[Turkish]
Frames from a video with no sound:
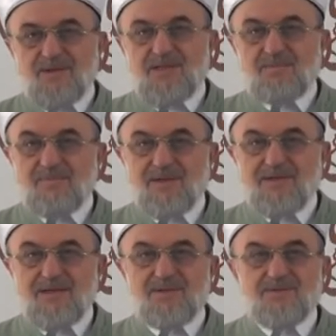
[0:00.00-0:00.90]
İmama
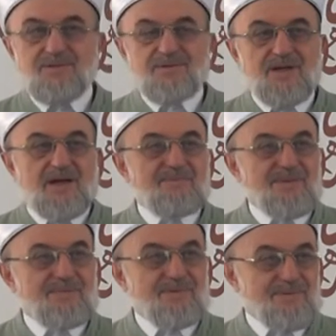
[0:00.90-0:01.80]
geliyor,
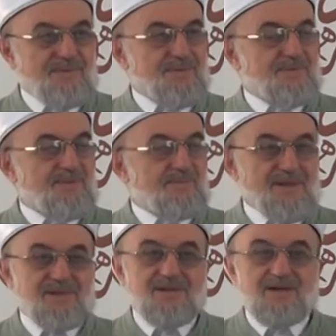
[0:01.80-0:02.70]
camiyi buluyor, bir
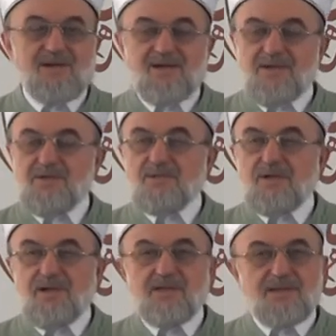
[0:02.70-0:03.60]
vesile
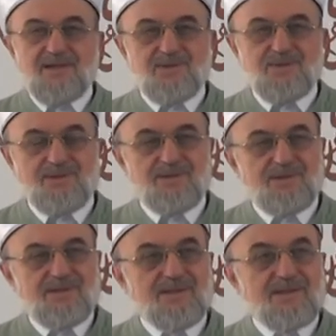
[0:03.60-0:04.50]
araştırarak daha çok
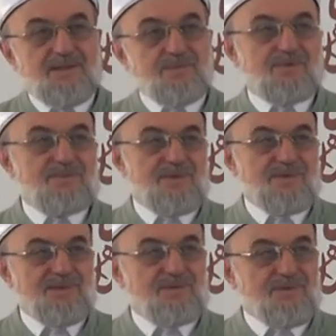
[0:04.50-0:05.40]
ya da
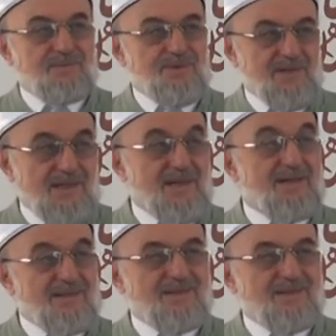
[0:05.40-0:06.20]
Müslümanları görmüş iyilerini